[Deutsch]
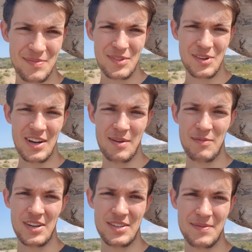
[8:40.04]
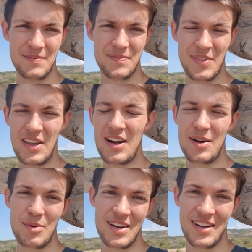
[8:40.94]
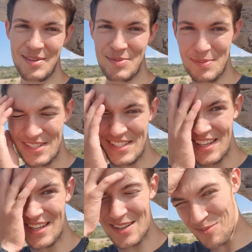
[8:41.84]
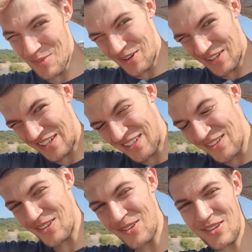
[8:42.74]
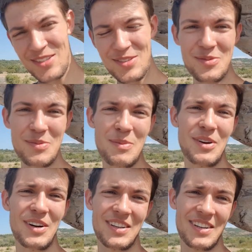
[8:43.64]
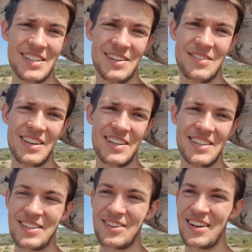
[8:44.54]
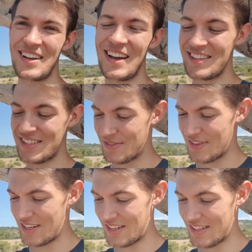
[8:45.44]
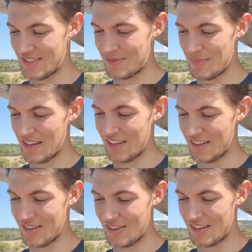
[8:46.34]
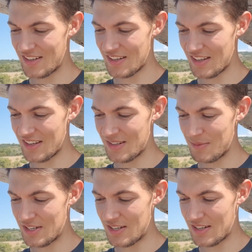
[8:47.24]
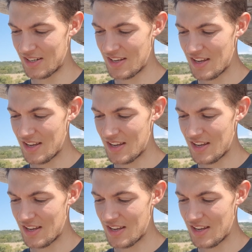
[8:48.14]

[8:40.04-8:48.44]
noch abwarten. Aber ich bin mir sicher, morgen und übermorgen, da werde ich noch ganz viel ins Meer gehen können. Da gehe ich nämlich nach